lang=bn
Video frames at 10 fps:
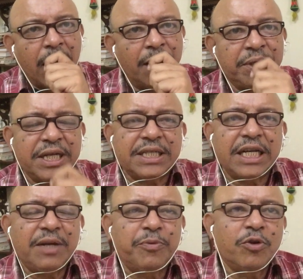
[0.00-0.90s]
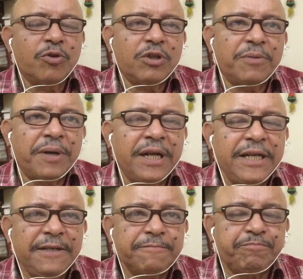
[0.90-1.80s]
আমিষের চাহিদা পূরণ করতে
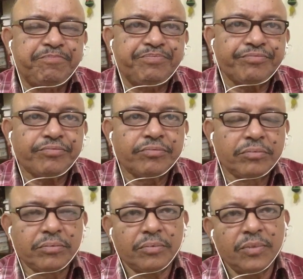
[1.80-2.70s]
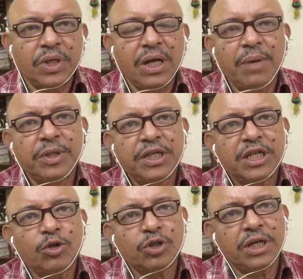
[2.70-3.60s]
পারলেই আমাদের
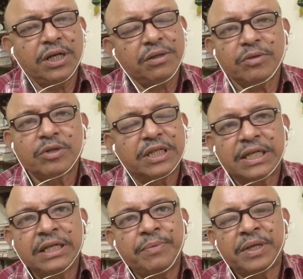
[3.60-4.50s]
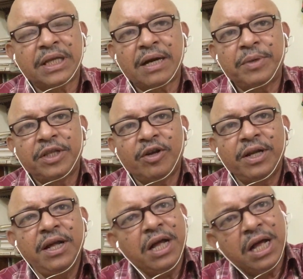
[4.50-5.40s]
সারের সেটা নিয়ে মাথা কামাইতে
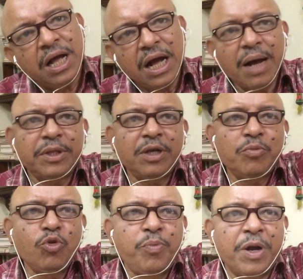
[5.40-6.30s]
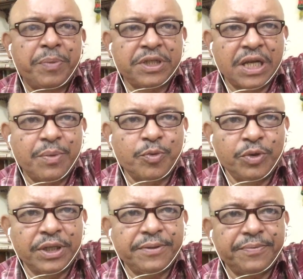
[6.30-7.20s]
হয় না আমাদের মূল পারপাস সার্ভ
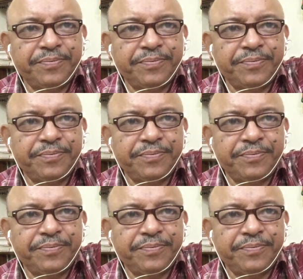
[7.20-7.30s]
করে যায়